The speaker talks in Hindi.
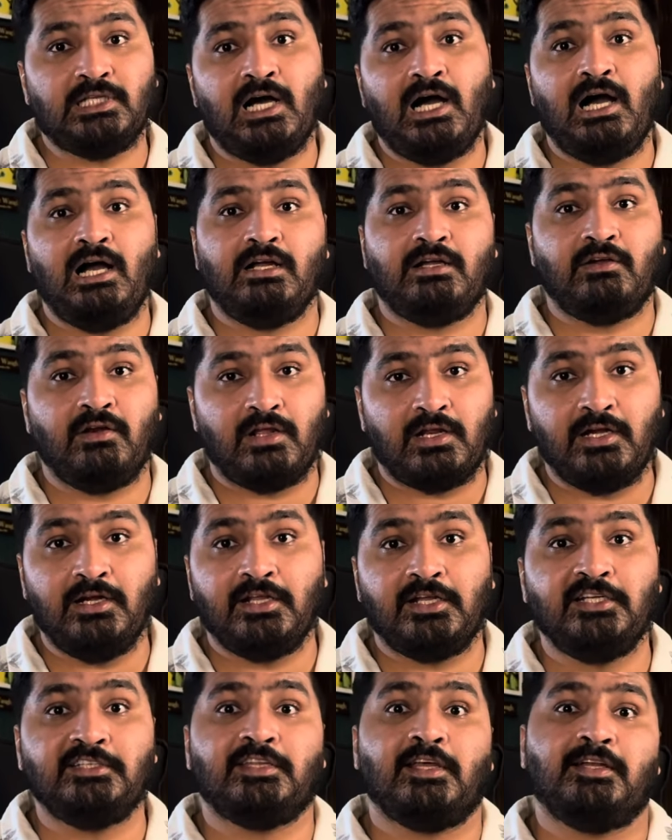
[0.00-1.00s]
था क्रिकेट
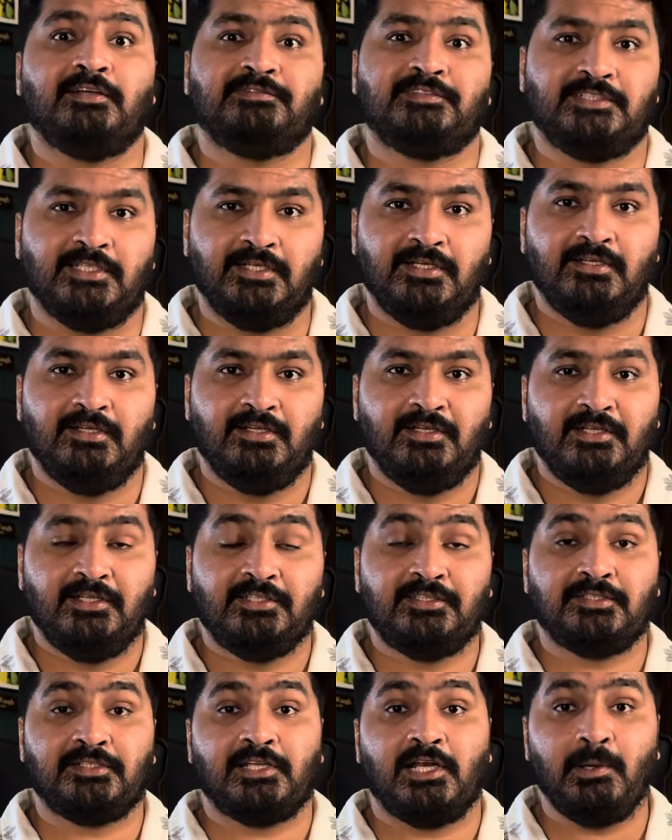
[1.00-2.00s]
की तरफ से
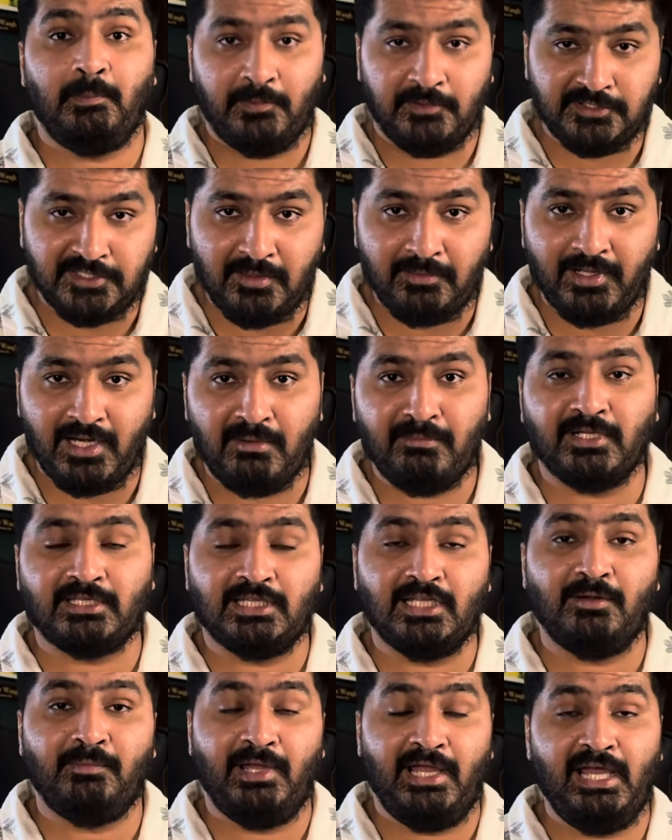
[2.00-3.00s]
स्क्रिप्ट से मेरा
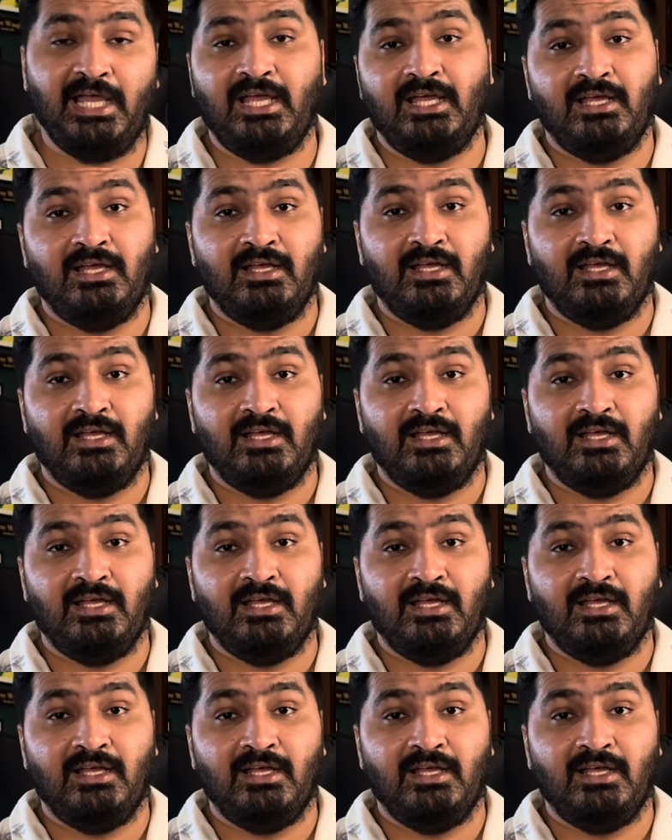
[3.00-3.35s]
मतलब है